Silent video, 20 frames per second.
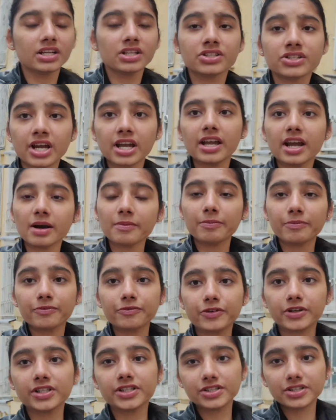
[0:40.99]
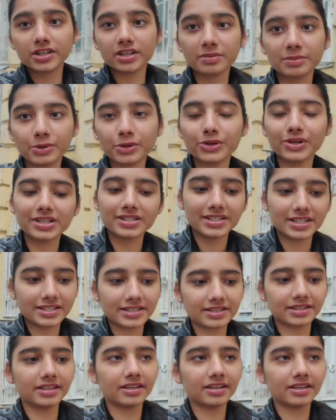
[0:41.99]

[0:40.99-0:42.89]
चाहे आप फर्स्ट ईयर में हो या सिक्स